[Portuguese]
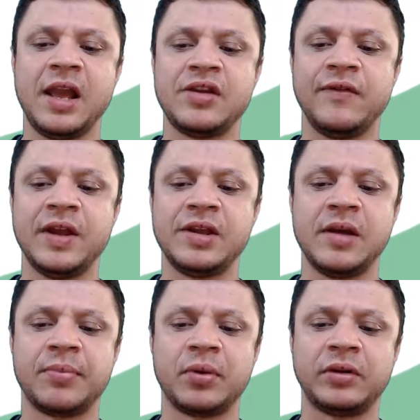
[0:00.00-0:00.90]

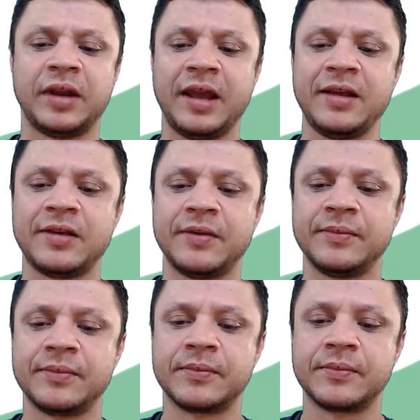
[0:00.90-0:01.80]
dividir por três,
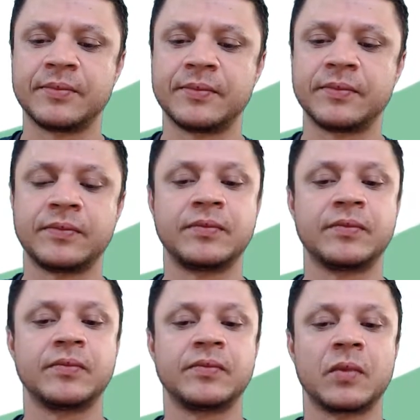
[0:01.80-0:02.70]

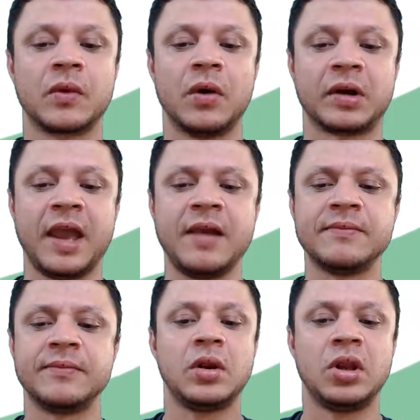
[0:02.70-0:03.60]
Ok?
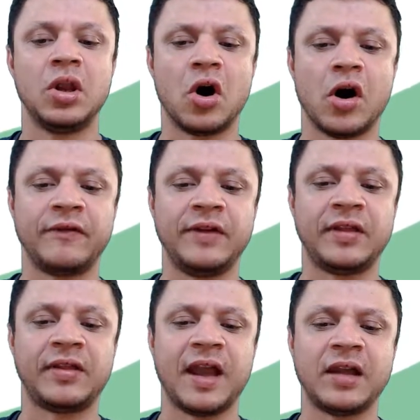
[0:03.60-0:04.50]

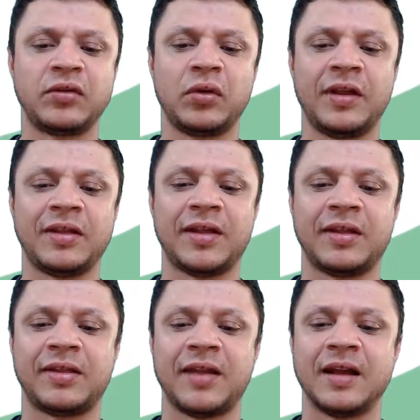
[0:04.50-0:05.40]

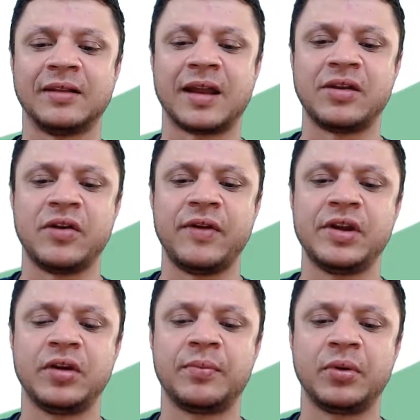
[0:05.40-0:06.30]
960
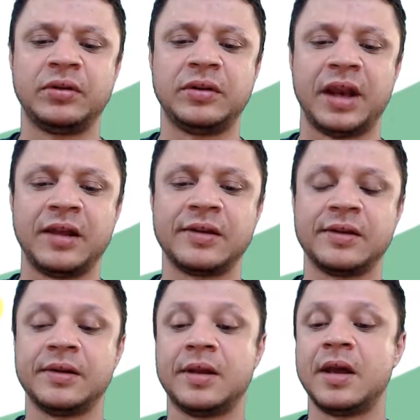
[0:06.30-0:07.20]
dividido por 3.
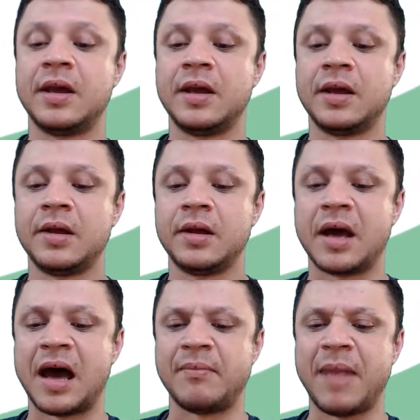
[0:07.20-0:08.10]

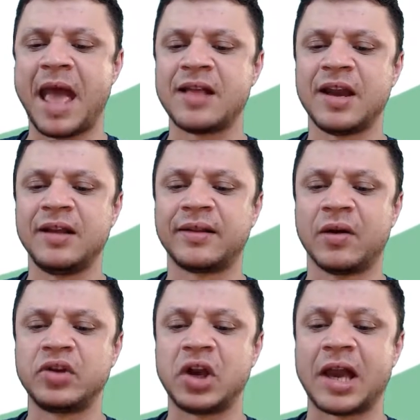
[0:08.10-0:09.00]
A média,
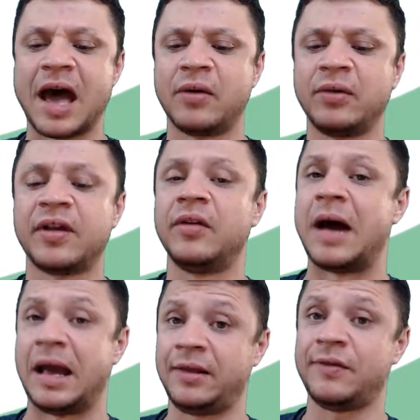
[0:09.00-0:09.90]
então, de carros
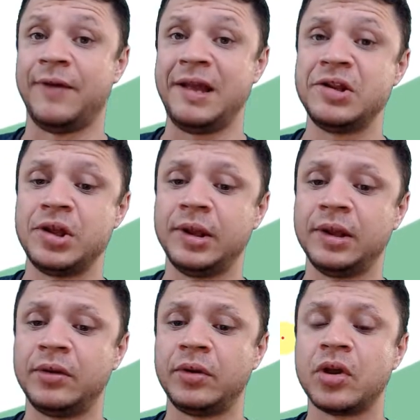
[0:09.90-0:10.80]
anuais
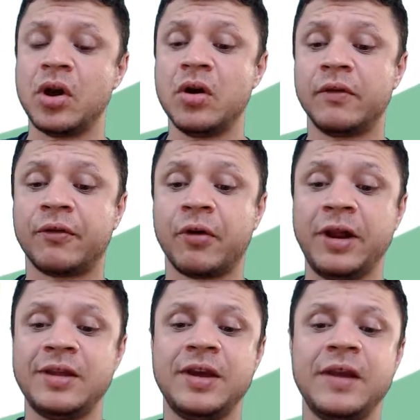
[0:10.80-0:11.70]
vendidos
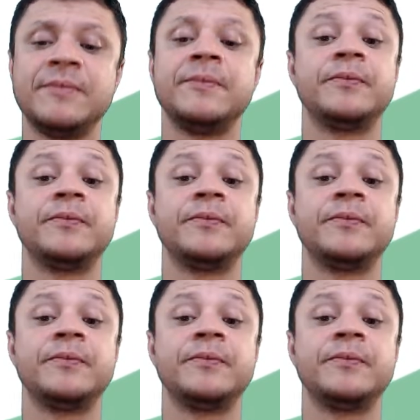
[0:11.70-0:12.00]
foi de